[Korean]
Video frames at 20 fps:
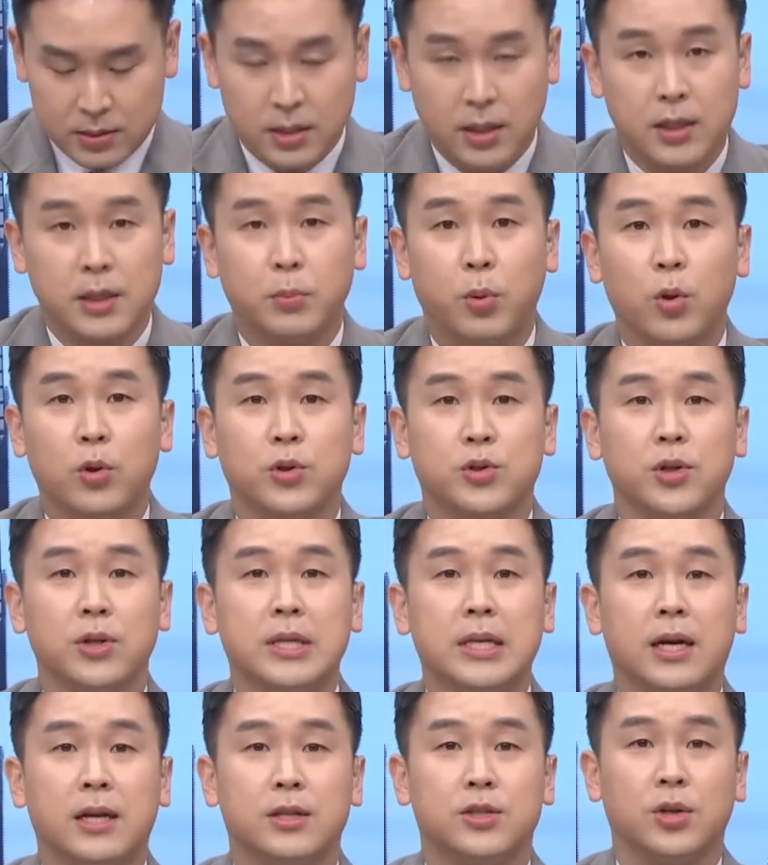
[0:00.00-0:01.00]
자, 이
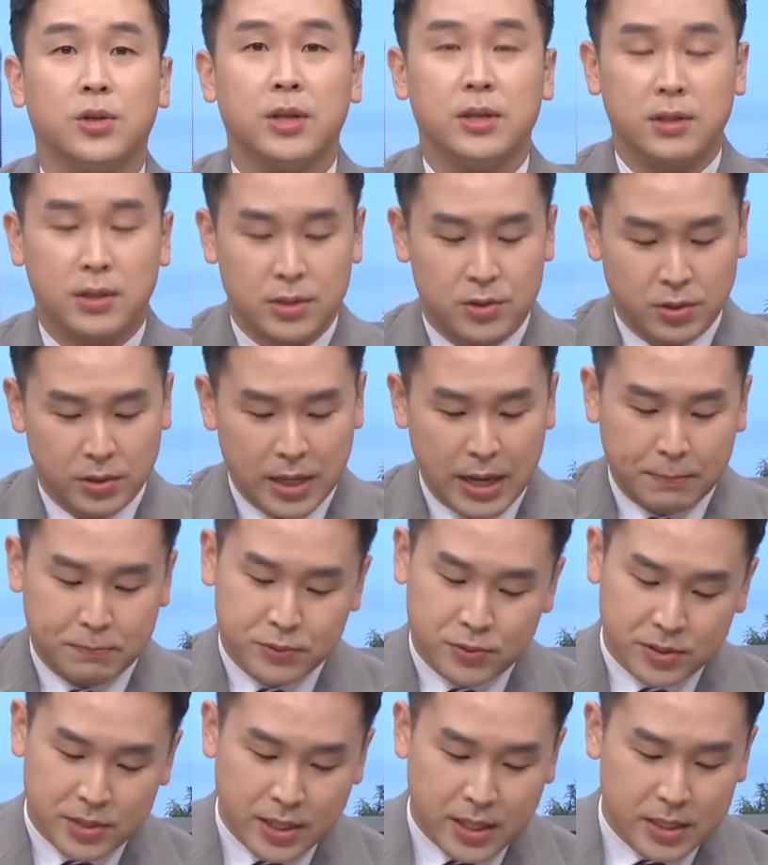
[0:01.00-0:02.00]
본격적인 이야기 전해드리기 전에
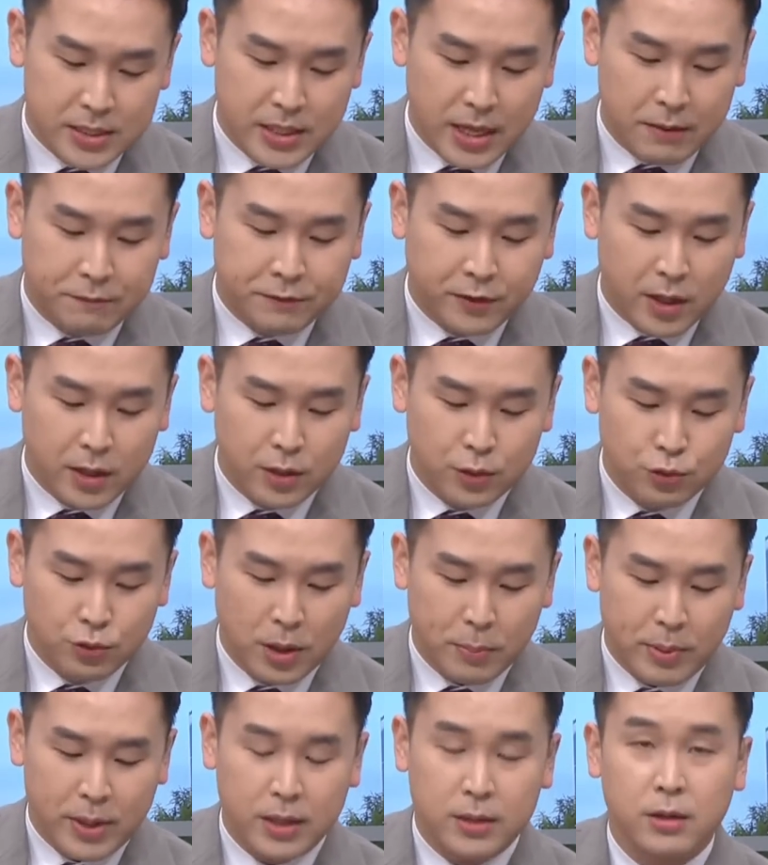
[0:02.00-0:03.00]
앞서 제가 이제
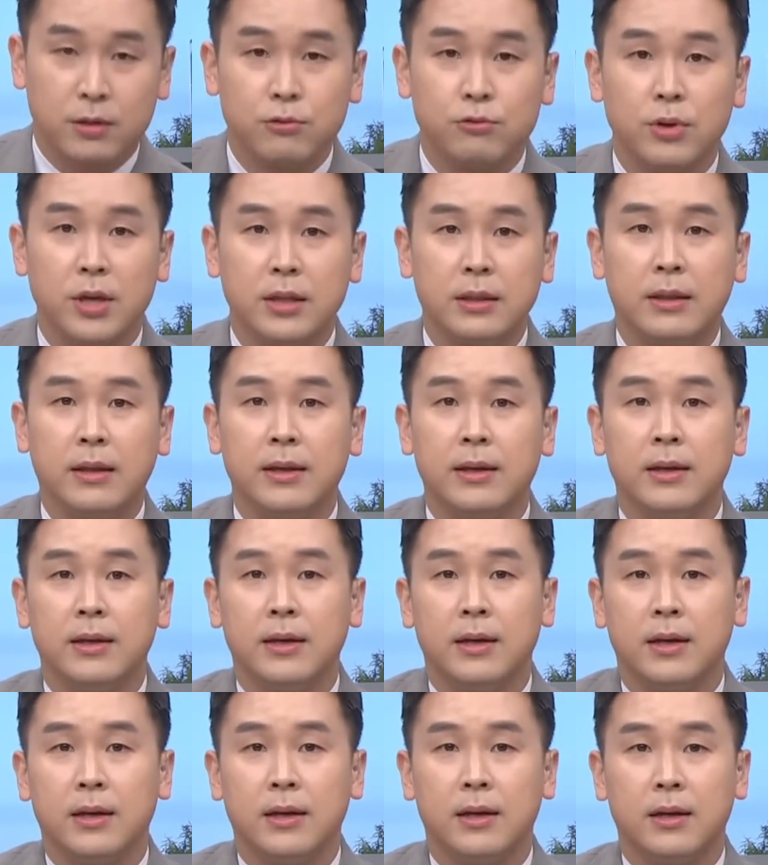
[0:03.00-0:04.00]
FIU에 파견된
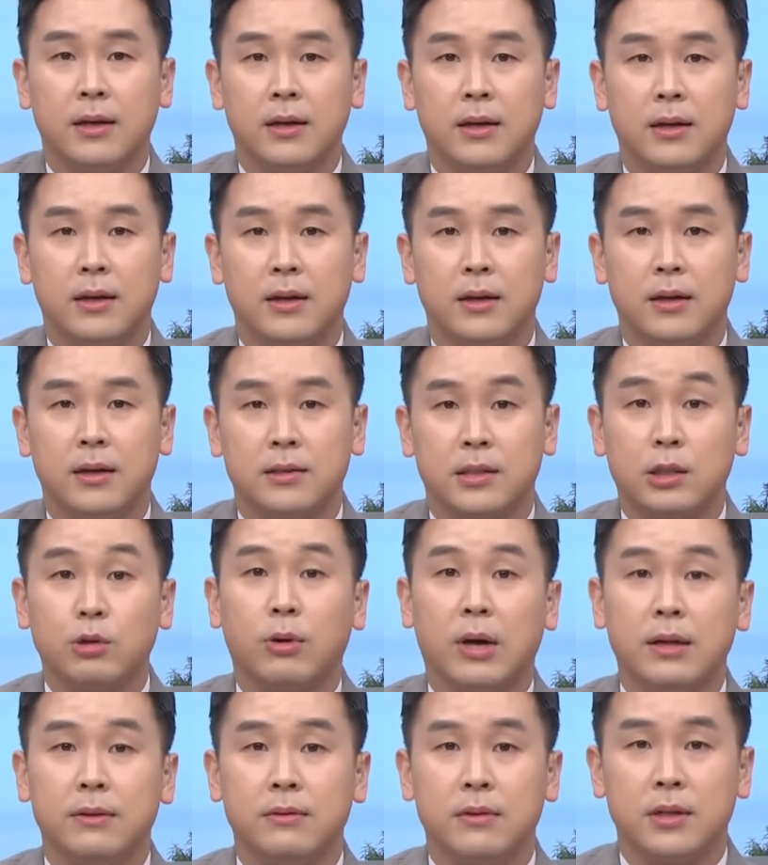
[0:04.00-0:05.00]
어,
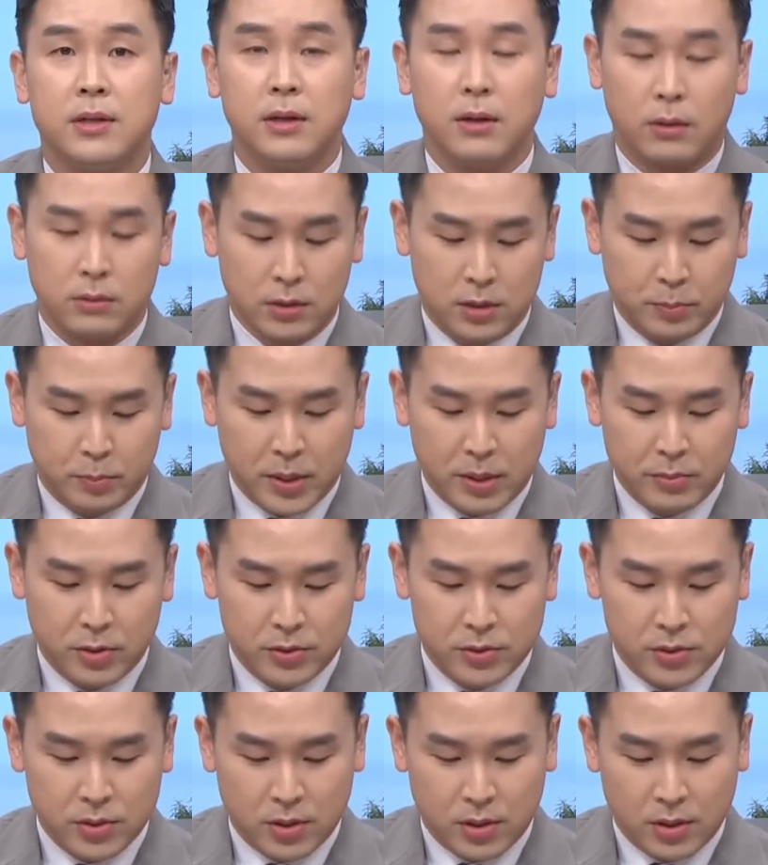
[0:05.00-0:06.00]
기관들을
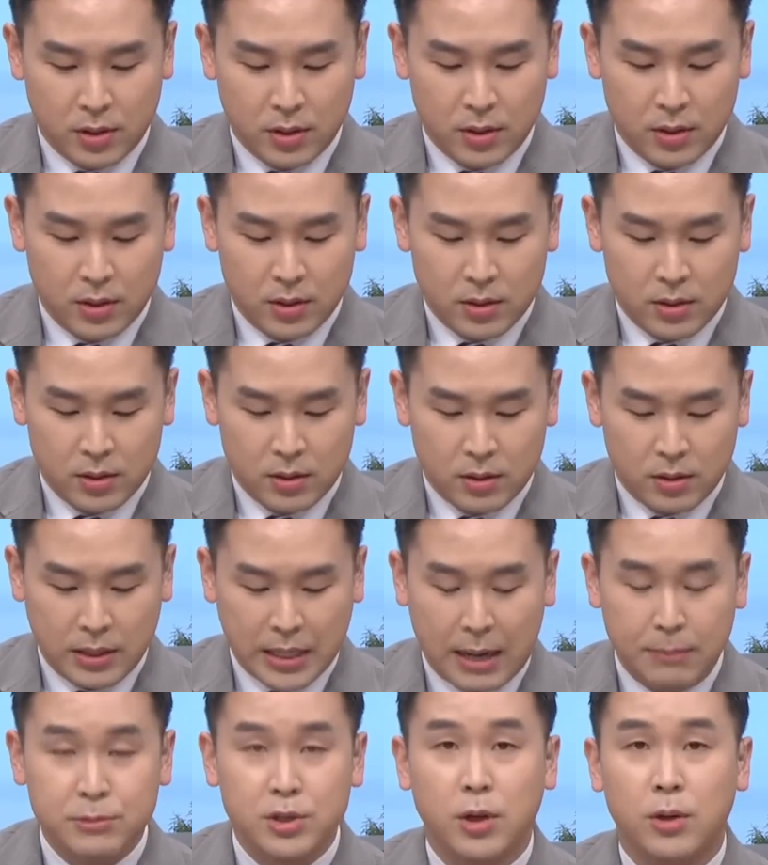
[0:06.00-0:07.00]
언급하면서 어,
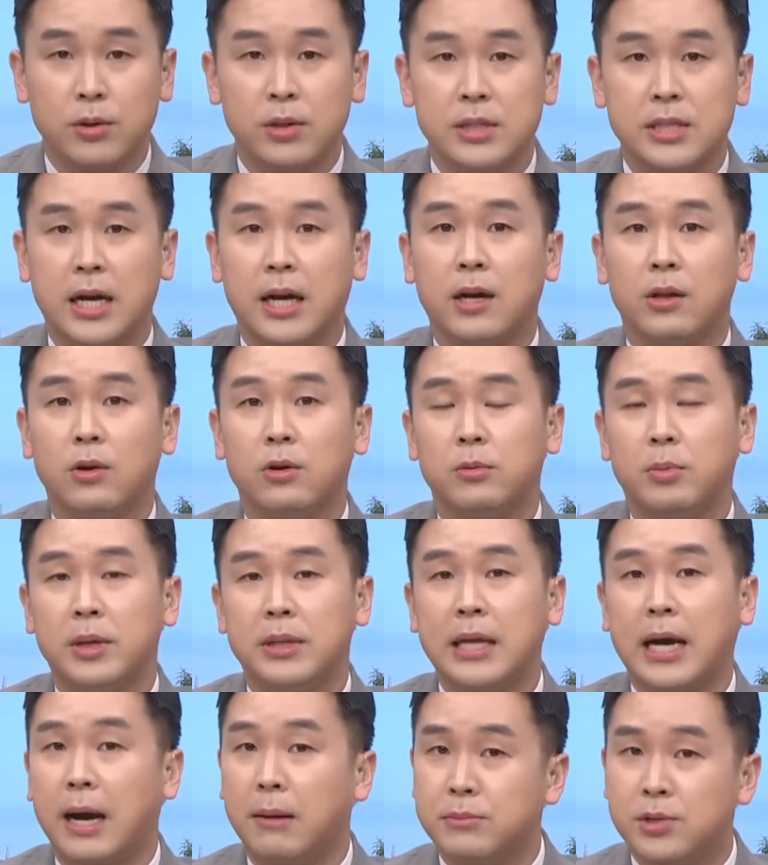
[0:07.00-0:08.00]
감사원을 잠깐
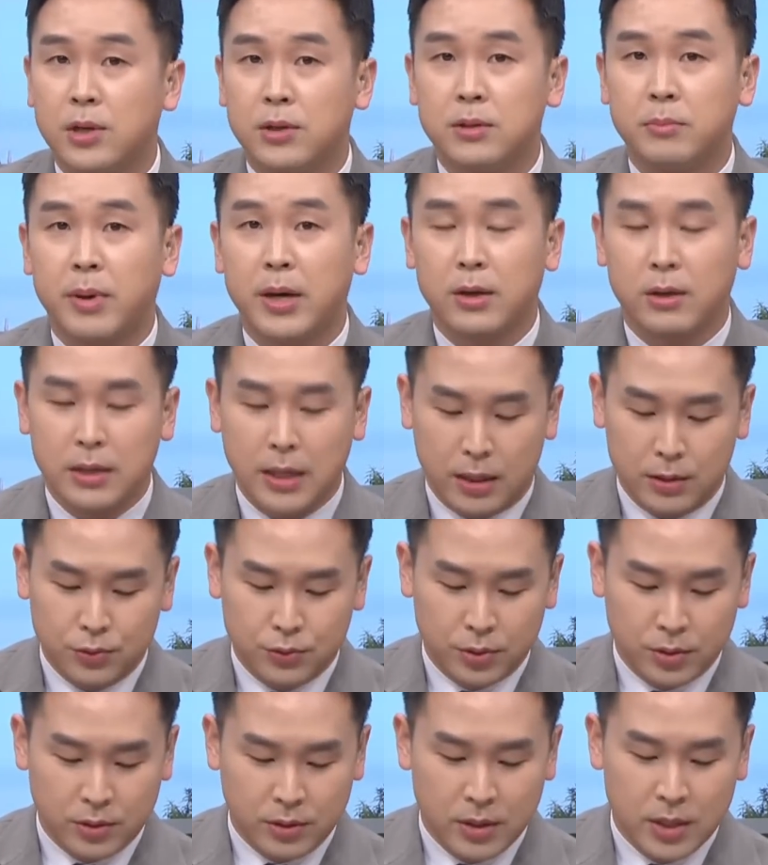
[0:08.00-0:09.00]
언급했는데 감사원은 파견이
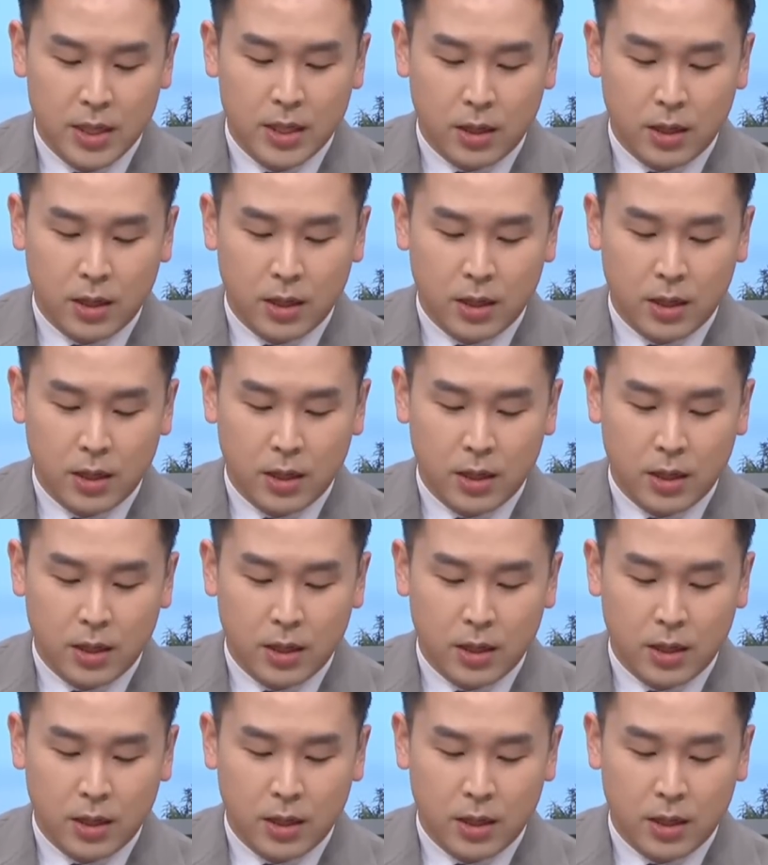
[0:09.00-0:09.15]
아니고요.